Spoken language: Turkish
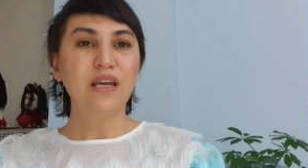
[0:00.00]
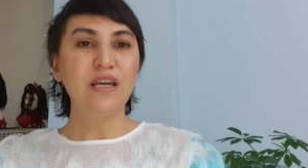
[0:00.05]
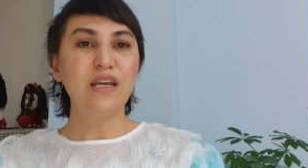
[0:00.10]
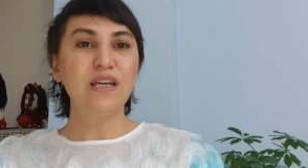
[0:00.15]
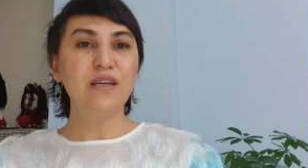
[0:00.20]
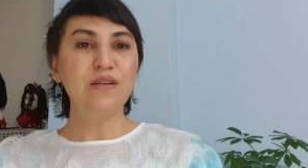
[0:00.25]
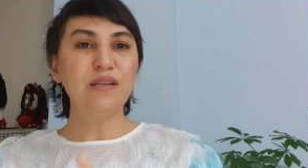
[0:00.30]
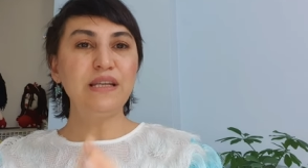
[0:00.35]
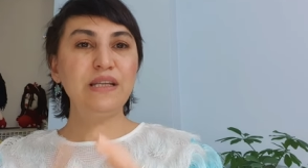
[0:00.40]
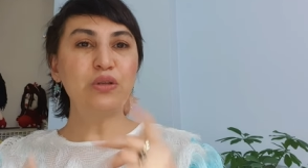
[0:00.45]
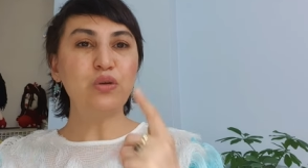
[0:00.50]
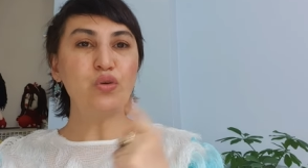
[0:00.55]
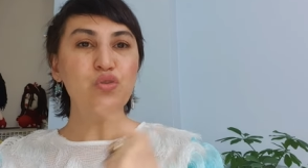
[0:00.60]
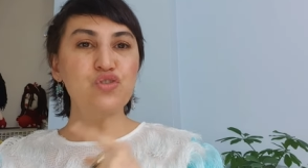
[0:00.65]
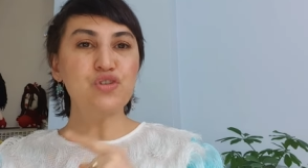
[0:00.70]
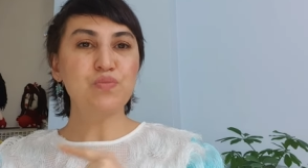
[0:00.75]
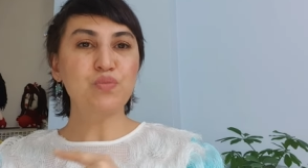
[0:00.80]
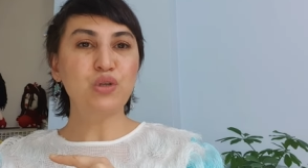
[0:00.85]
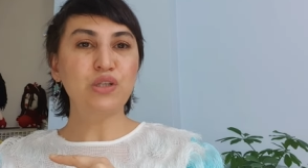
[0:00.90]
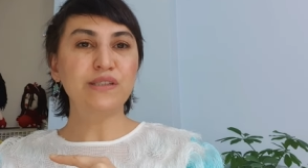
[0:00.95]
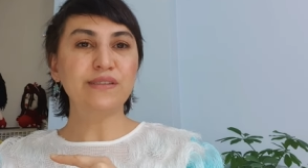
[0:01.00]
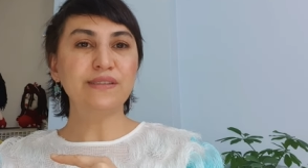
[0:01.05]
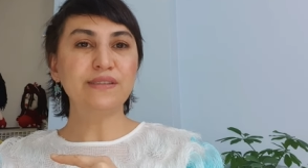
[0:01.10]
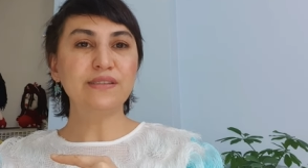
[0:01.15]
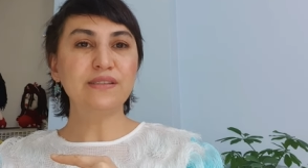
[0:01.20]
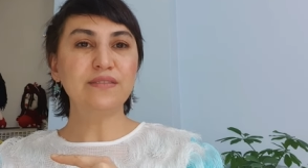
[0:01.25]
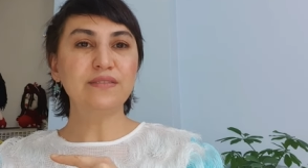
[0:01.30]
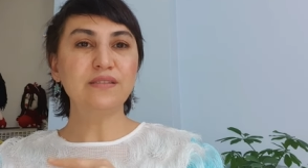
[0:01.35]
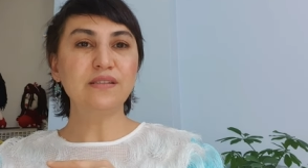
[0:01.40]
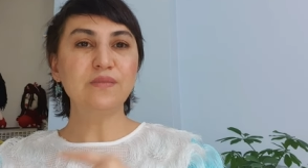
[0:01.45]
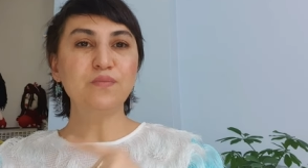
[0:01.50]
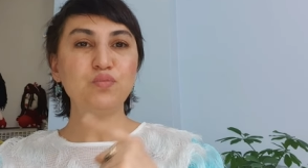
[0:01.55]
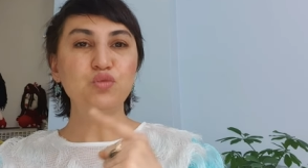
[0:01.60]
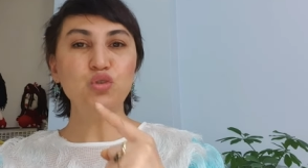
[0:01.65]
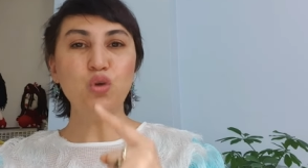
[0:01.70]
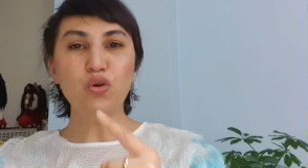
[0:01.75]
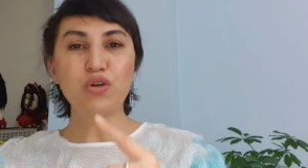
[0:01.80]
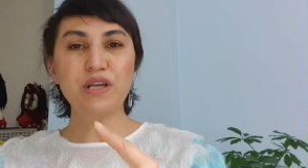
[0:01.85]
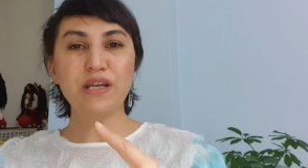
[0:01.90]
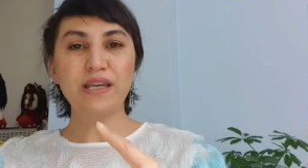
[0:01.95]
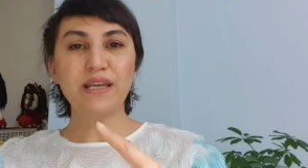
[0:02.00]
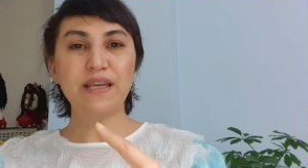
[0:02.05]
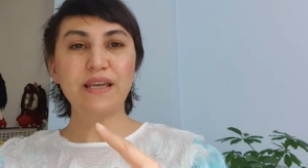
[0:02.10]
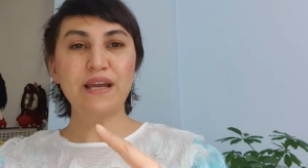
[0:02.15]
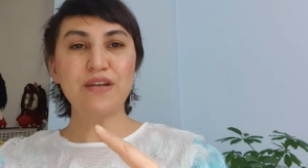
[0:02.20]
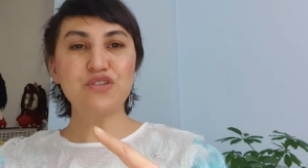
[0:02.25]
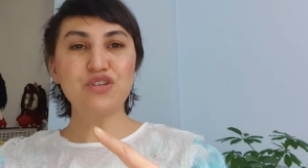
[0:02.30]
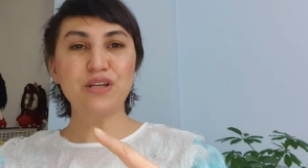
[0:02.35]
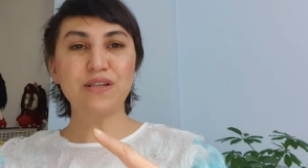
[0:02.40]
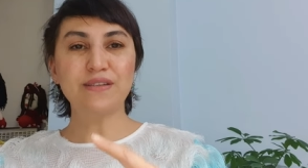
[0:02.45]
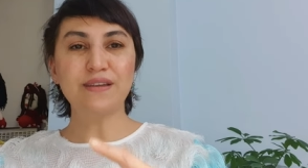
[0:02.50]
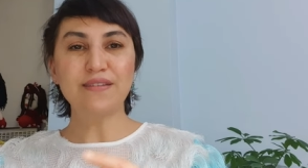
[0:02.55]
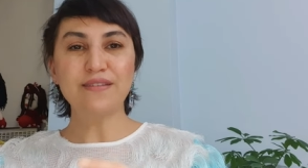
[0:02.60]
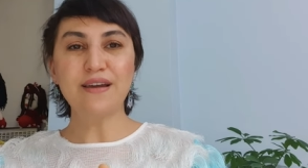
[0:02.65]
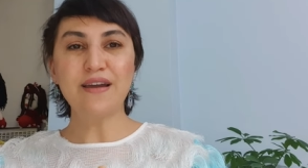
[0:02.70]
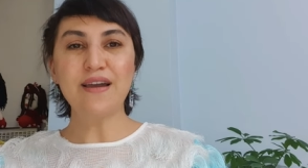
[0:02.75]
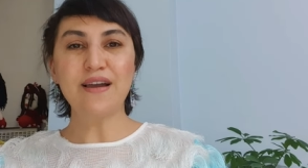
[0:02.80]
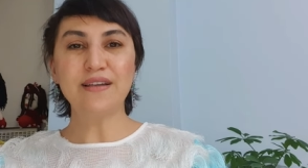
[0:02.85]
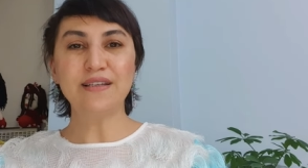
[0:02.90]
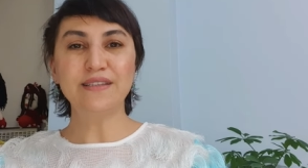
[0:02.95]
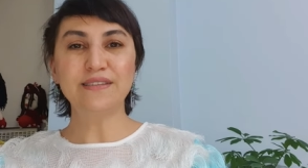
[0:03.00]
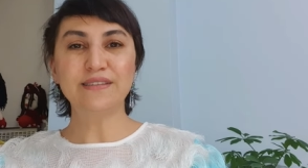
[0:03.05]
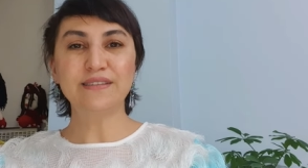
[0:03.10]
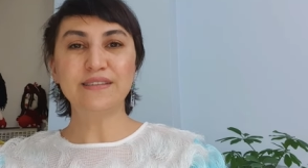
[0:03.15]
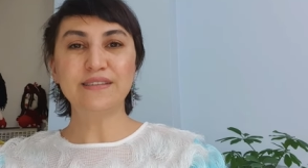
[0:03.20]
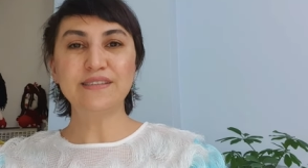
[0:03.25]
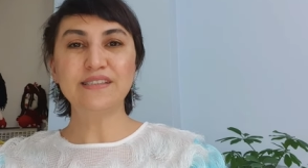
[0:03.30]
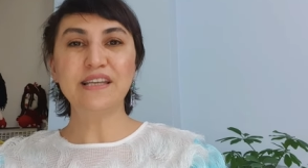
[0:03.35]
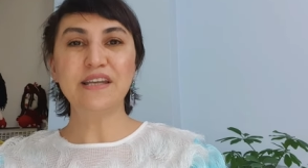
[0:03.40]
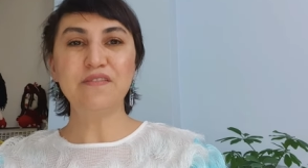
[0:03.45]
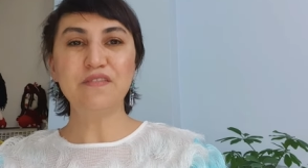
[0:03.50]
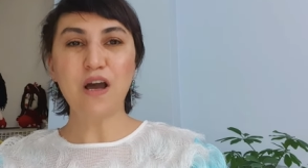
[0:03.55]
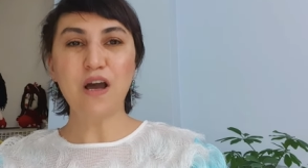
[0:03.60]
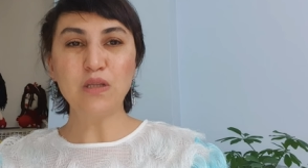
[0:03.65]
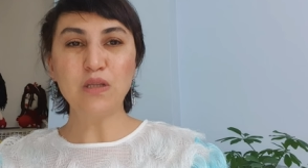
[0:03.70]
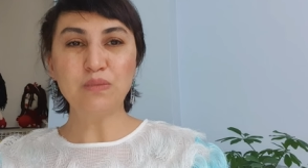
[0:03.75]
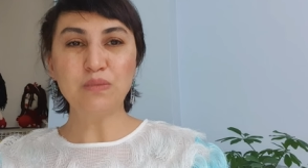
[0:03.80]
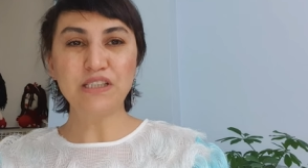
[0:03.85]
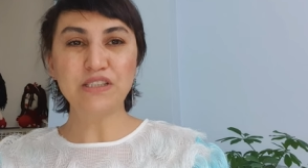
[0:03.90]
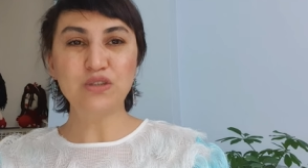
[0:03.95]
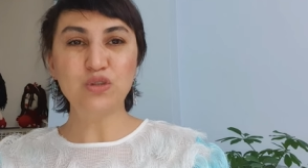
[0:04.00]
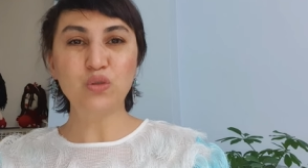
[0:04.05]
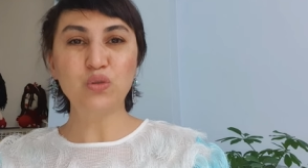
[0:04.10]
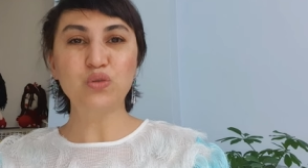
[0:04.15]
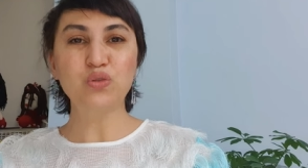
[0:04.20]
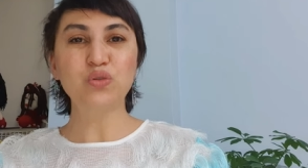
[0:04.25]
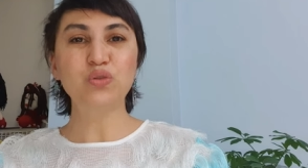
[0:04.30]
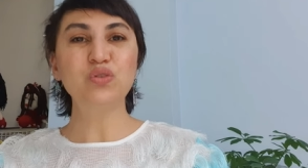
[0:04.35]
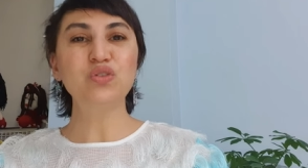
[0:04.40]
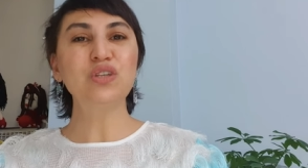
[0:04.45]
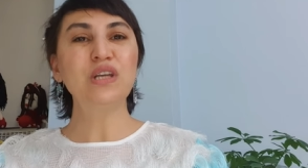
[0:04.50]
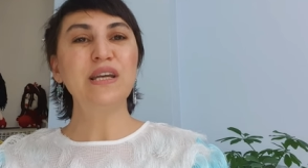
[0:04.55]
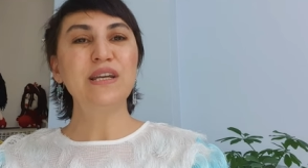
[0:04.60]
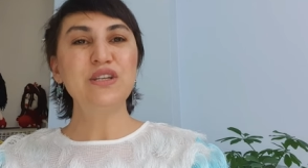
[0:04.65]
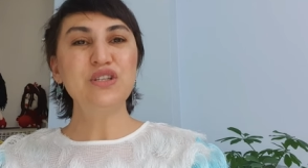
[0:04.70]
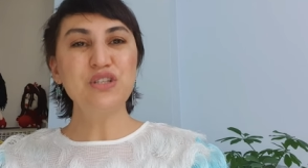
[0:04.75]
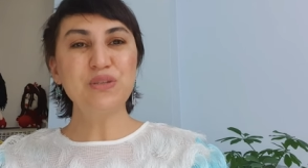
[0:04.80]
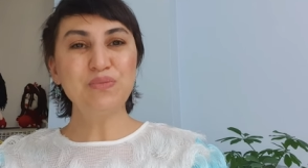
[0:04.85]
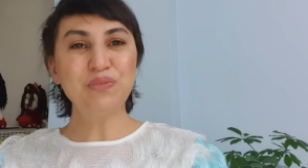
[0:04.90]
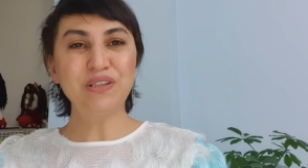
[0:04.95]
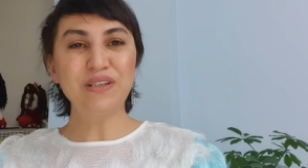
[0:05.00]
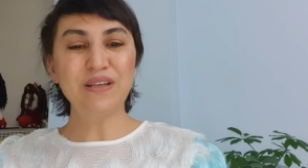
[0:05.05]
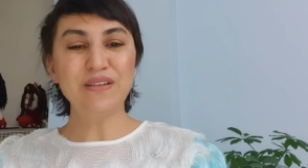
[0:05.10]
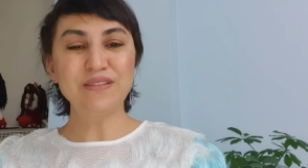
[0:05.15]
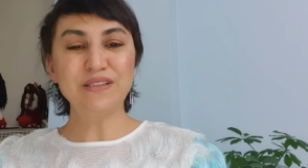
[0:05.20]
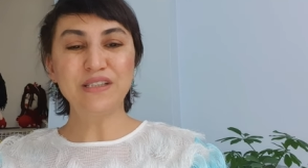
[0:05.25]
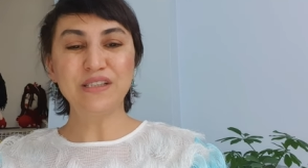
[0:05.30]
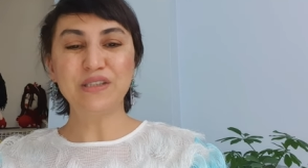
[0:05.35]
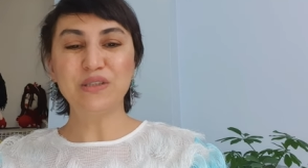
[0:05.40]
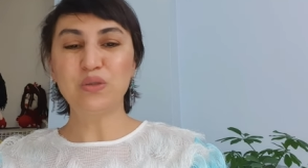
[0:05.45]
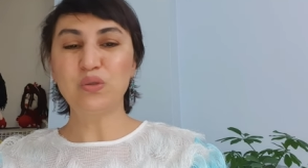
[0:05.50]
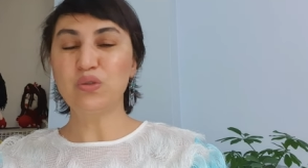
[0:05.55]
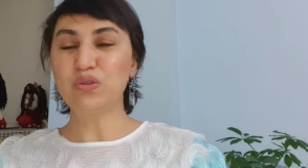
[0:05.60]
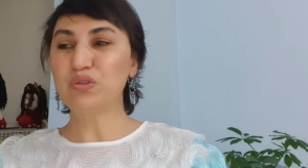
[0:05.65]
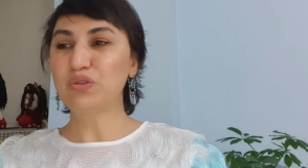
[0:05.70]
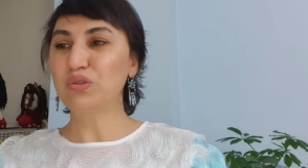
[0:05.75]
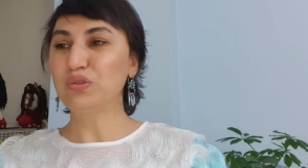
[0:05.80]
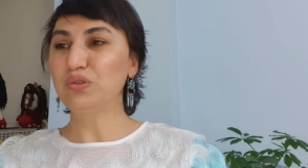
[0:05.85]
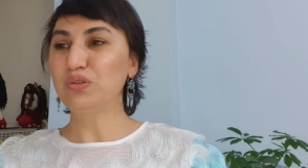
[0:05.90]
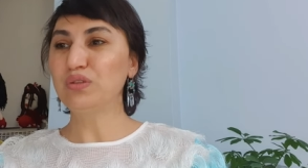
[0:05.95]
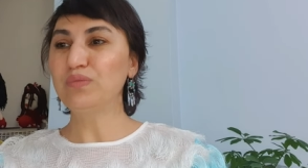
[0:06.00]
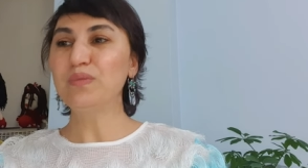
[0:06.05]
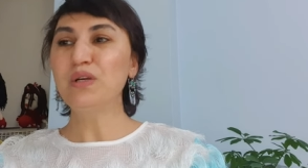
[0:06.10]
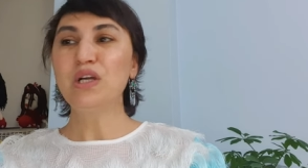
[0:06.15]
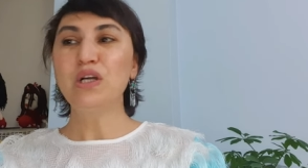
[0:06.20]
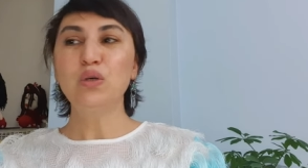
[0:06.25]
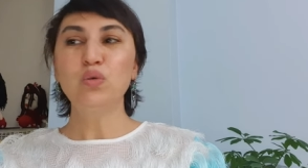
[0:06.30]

e, ilk önce buranın satılıp sonra gerçekten hayal ettiğiniz evi almak istiyorsunuz. Şimdiden hayırlı olsun diyorum.